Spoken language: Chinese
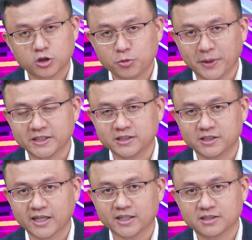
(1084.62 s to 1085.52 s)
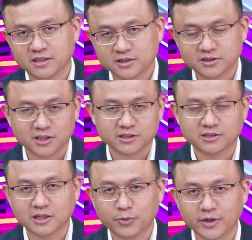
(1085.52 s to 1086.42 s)
哥蛮期待这个
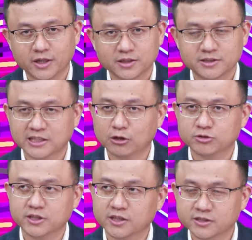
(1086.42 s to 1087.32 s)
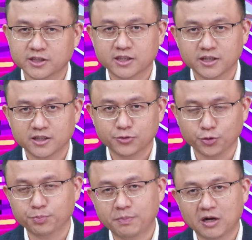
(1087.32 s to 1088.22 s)
深威呢超车这个
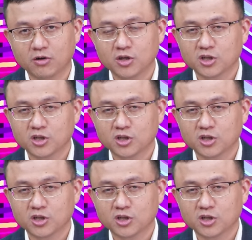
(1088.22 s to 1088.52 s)
云豹，